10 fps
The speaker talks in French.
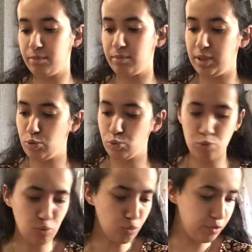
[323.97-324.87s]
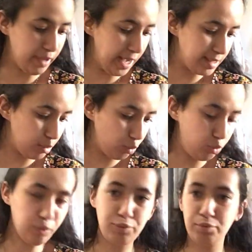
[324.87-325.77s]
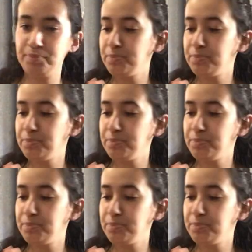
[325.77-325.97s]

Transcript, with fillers: Ils sont tous ouverts, c'est un truc de fou